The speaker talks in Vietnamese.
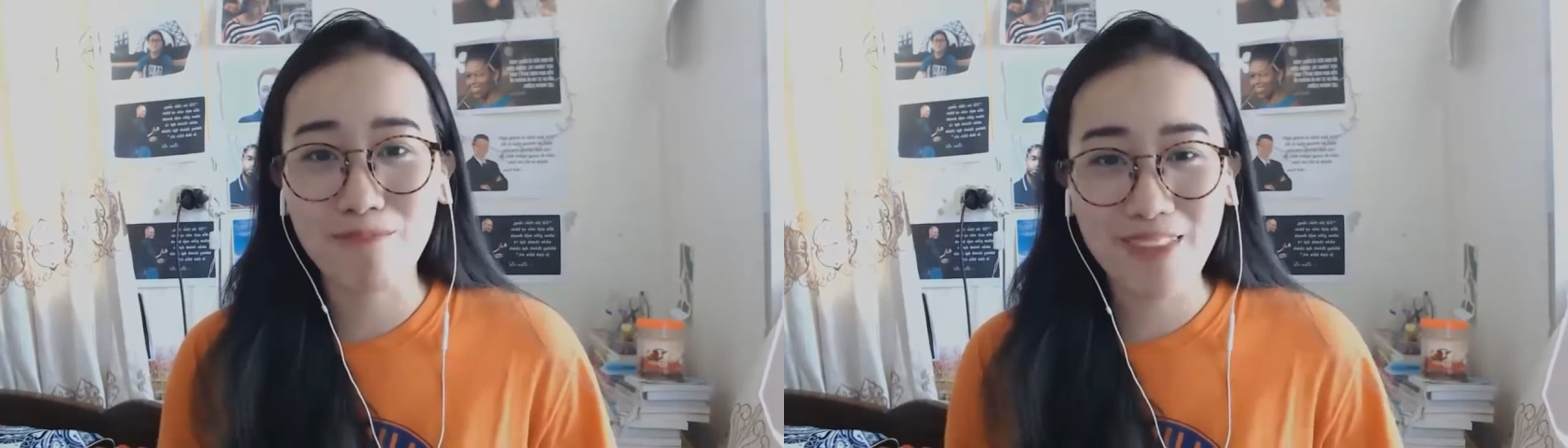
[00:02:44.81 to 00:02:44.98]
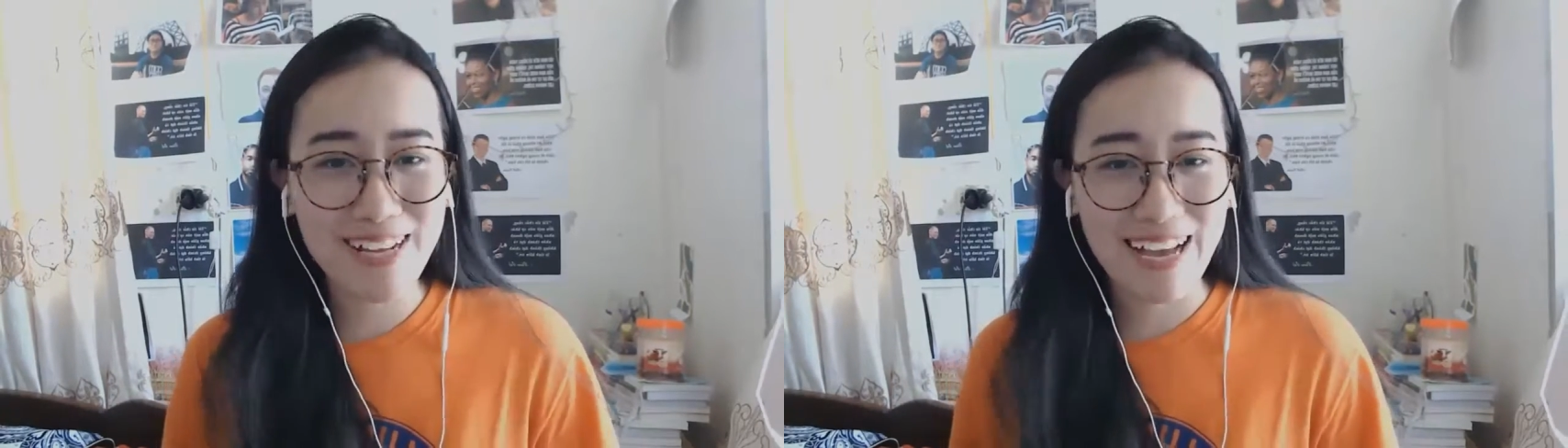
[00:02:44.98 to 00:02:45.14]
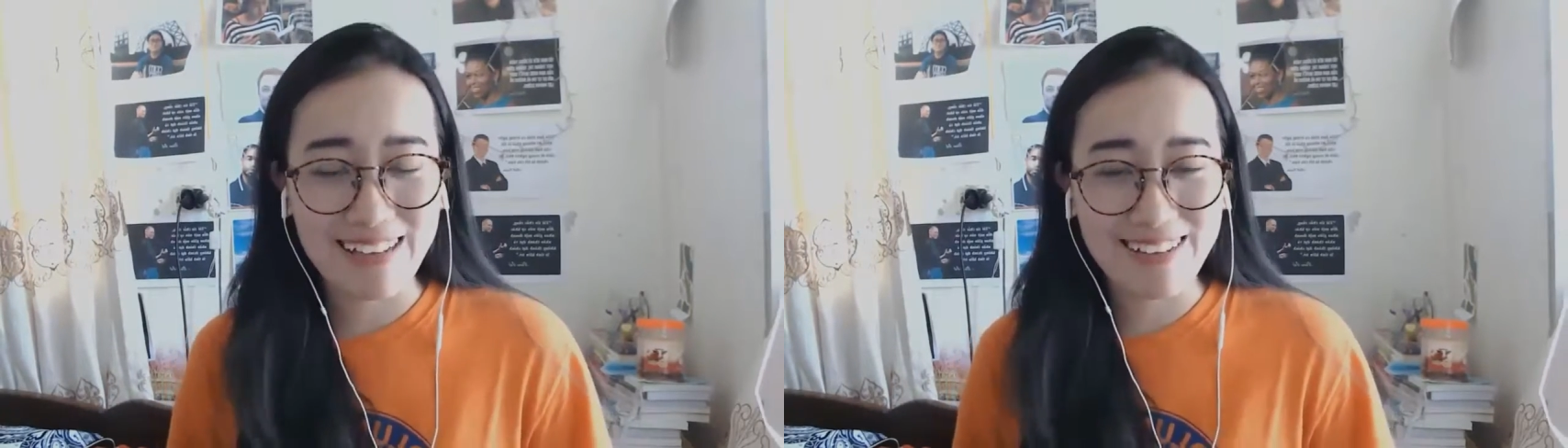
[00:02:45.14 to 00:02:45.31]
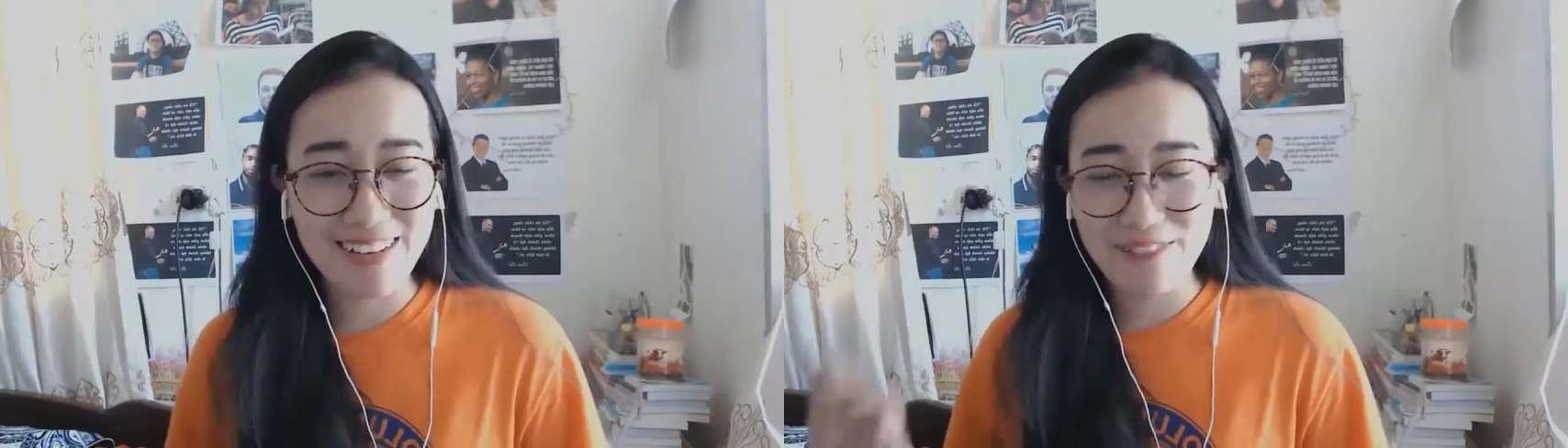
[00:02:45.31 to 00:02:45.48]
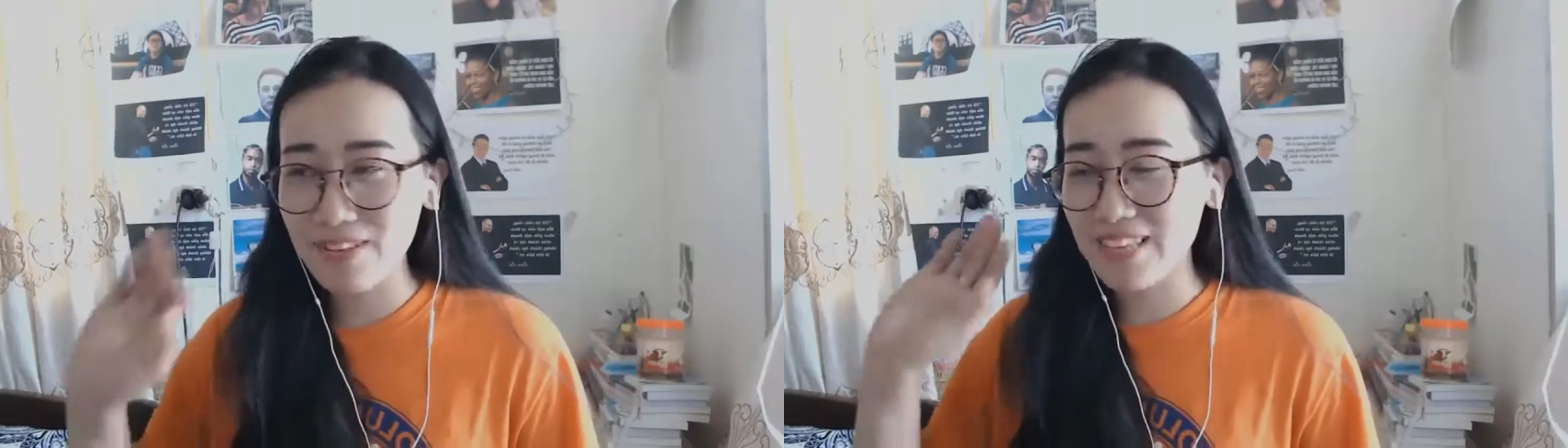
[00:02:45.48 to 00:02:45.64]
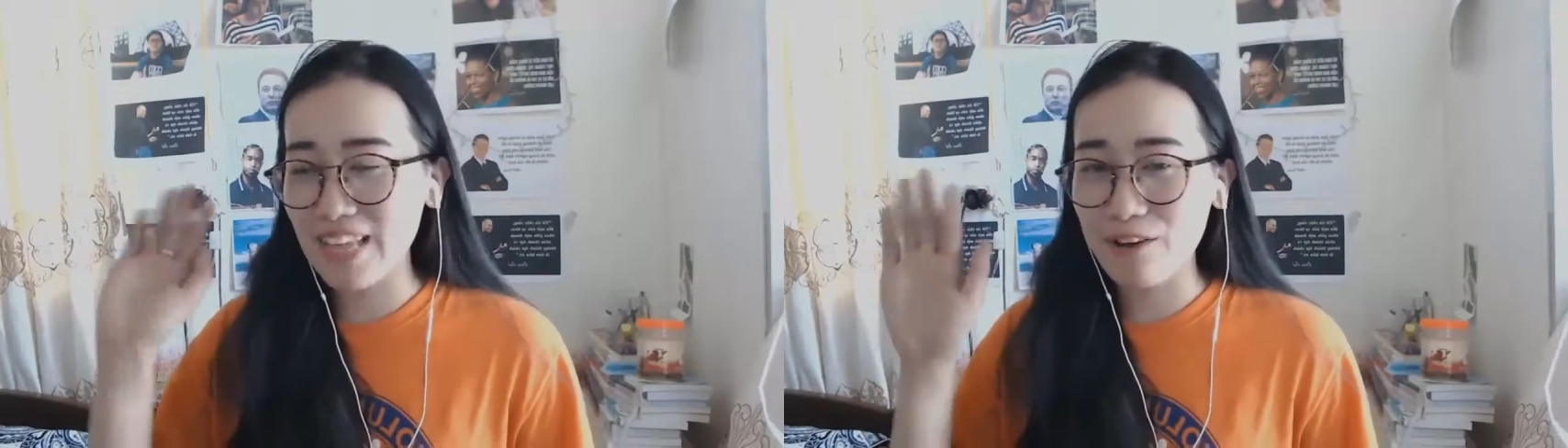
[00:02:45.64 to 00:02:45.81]
tất cả những cái
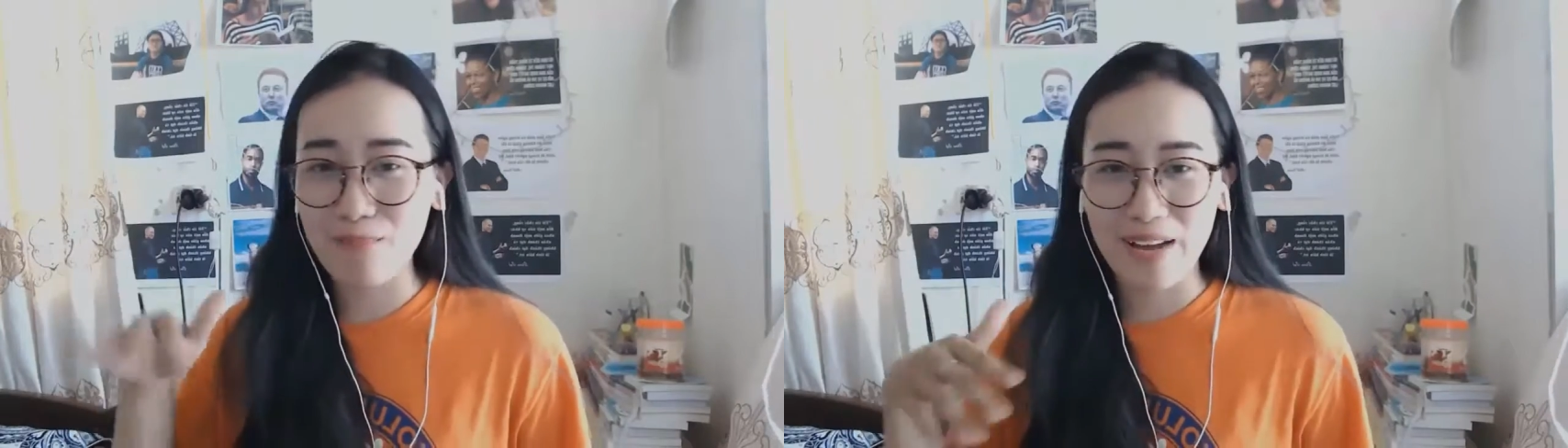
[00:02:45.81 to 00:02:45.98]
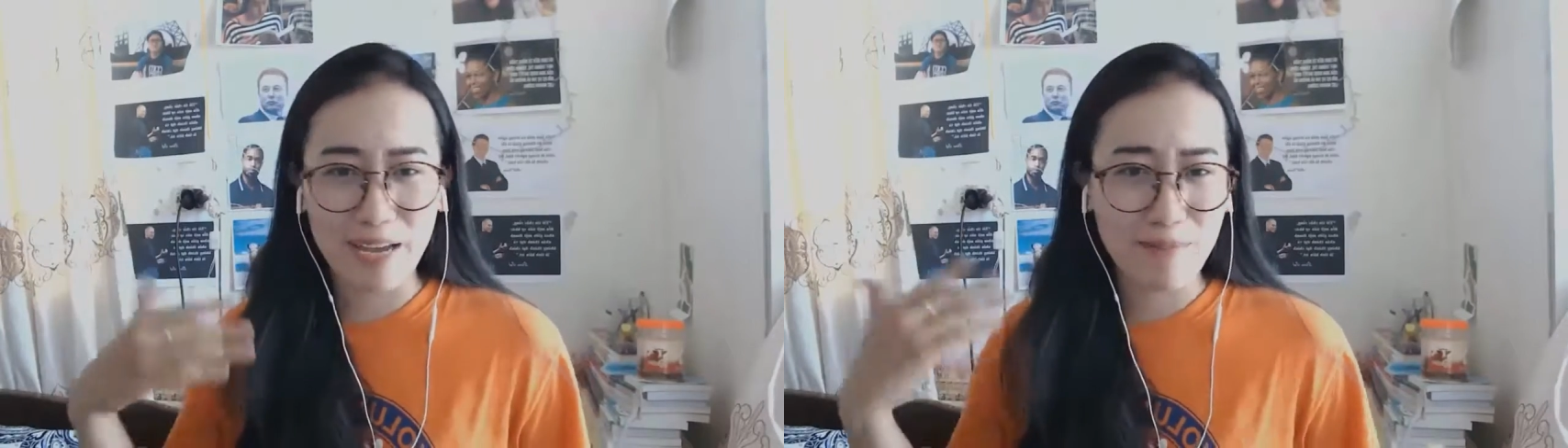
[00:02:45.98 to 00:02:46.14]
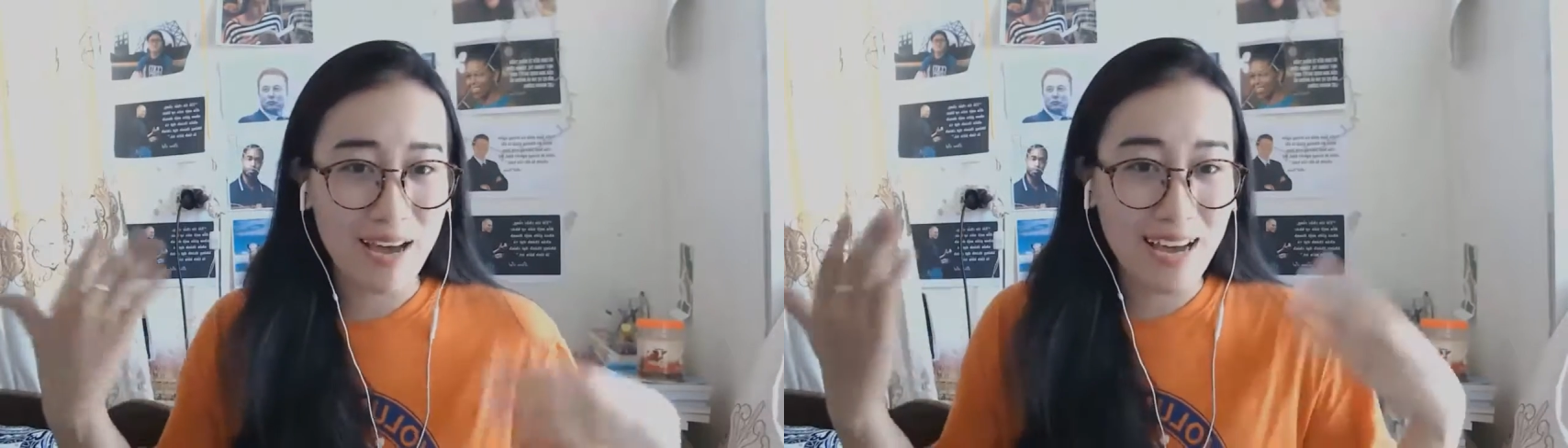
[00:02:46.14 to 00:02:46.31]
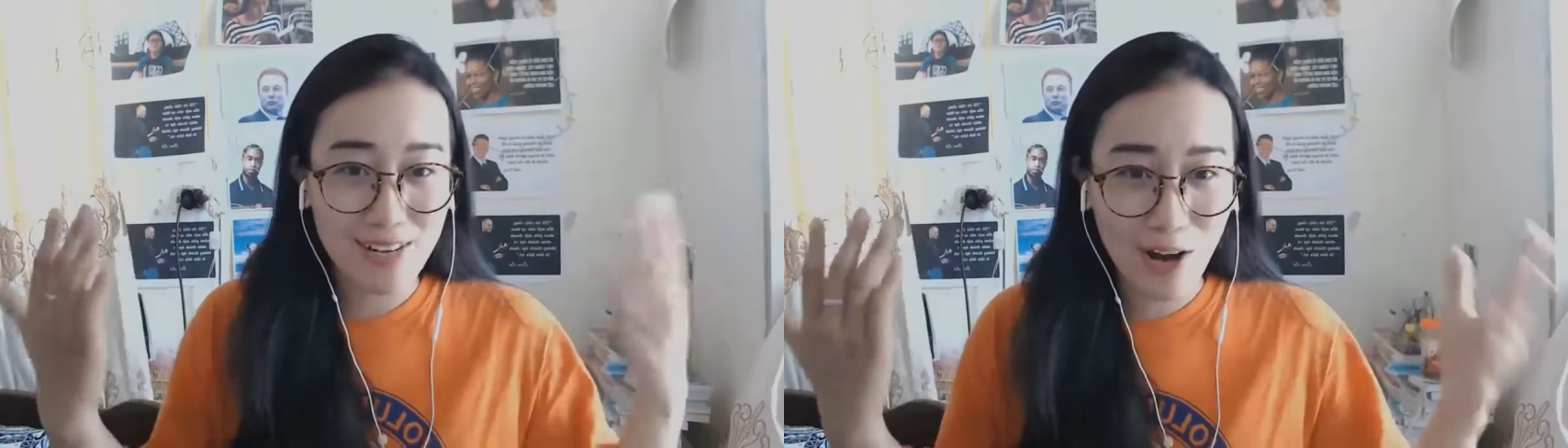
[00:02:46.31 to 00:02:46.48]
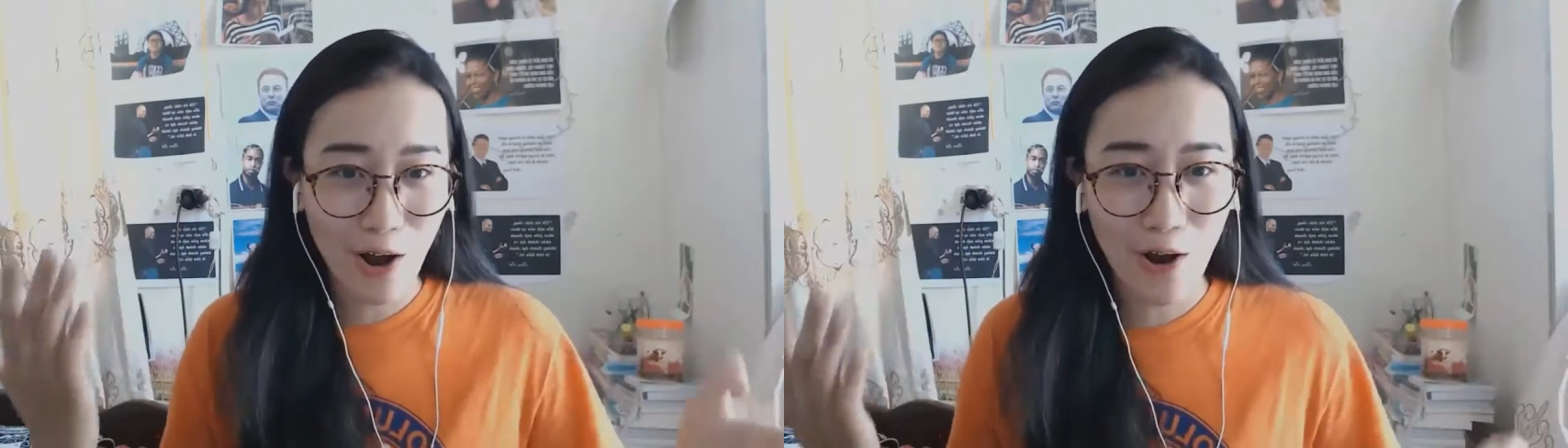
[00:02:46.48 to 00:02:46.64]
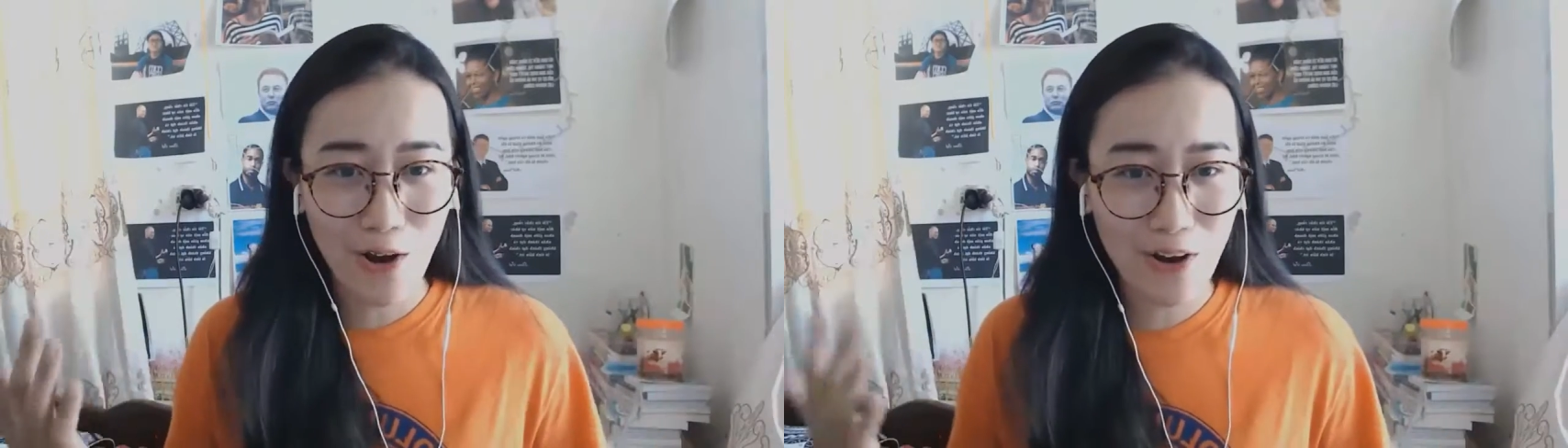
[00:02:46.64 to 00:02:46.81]
video mà em hát
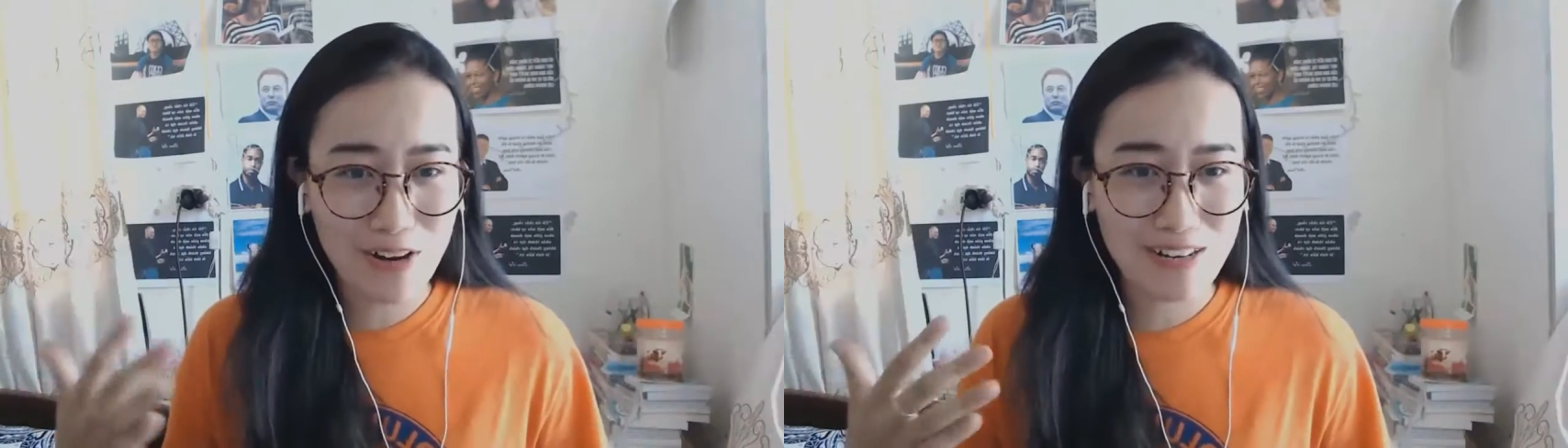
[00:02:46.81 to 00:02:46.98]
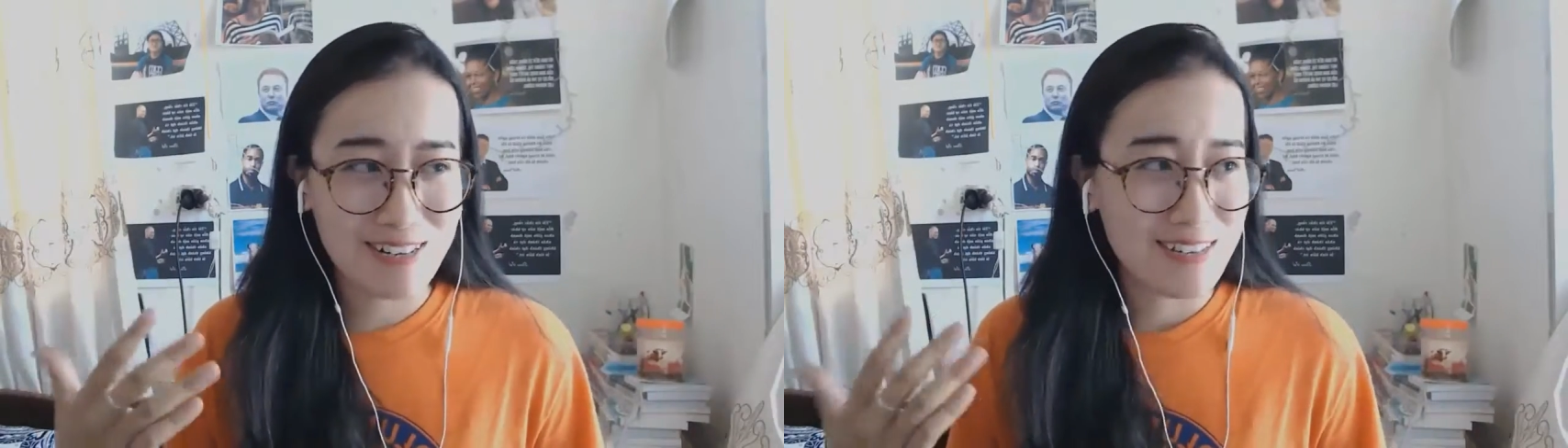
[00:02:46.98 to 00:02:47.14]
hò,